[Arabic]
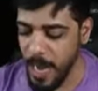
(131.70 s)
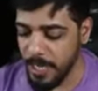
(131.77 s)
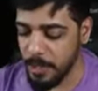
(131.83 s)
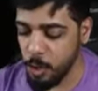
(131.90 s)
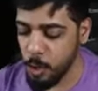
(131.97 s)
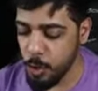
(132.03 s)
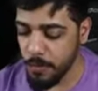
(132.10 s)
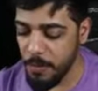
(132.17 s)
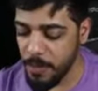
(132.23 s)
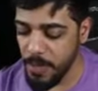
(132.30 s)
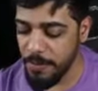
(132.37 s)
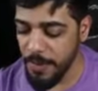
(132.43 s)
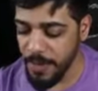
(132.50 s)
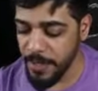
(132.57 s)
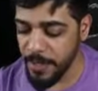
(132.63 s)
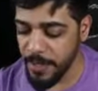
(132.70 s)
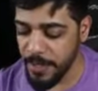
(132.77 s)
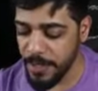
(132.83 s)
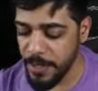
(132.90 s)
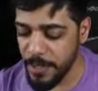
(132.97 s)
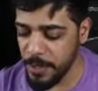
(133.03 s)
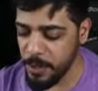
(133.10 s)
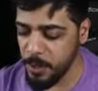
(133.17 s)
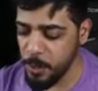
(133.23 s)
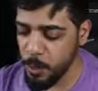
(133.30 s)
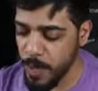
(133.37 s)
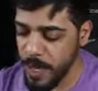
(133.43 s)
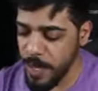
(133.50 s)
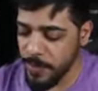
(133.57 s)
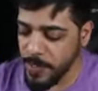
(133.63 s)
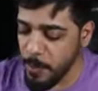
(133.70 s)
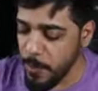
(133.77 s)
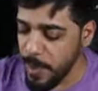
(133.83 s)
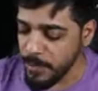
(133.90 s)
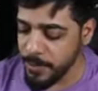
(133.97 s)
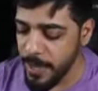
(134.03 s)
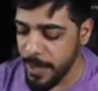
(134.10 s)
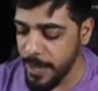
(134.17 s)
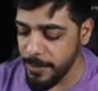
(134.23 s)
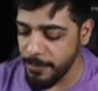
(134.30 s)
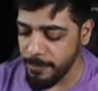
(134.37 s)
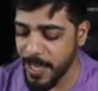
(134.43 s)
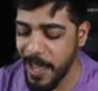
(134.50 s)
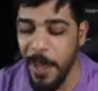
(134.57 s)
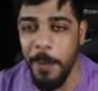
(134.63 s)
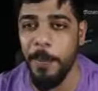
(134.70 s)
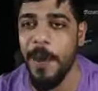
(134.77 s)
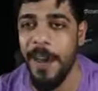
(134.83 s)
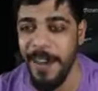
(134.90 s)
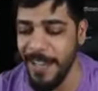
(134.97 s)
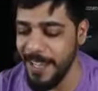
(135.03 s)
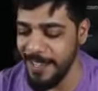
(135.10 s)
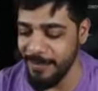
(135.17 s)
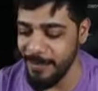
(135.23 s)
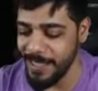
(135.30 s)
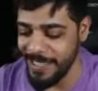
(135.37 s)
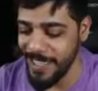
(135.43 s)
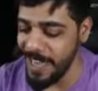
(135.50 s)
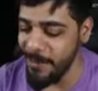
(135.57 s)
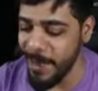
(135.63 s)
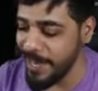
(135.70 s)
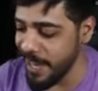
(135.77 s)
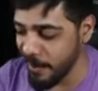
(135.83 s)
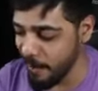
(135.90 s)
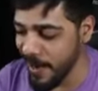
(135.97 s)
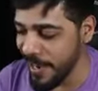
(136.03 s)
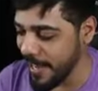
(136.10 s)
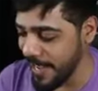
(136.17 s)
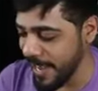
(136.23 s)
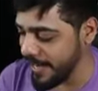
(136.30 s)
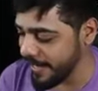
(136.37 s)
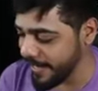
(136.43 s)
قاعد تشوفون الفرق تحسوها طماطة خربانة بس هي ما خربانة يا